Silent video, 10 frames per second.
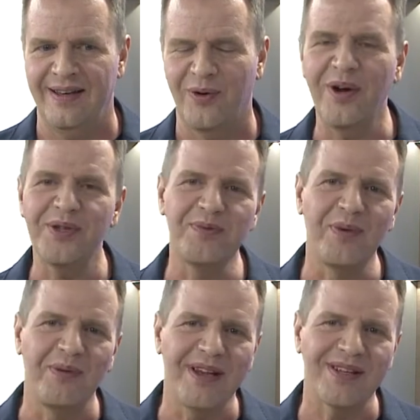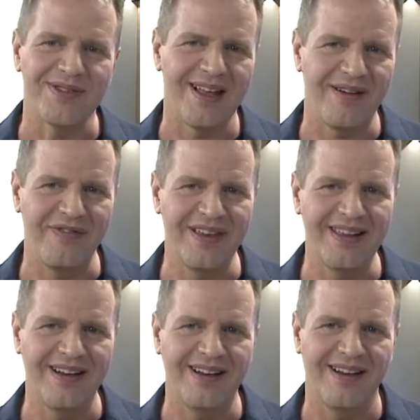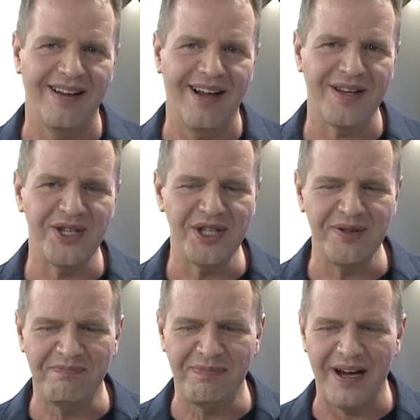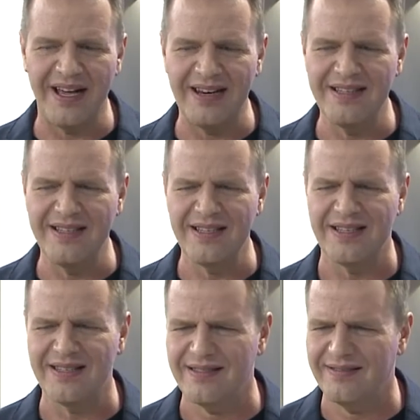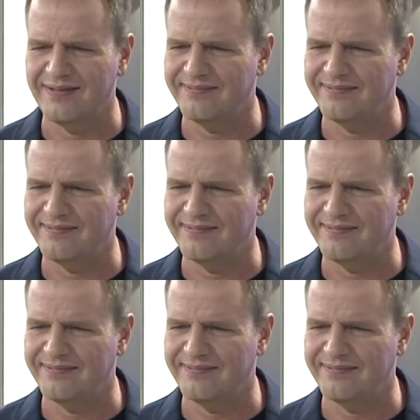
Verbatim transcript: Quantos momentos na vida a gente para e diz: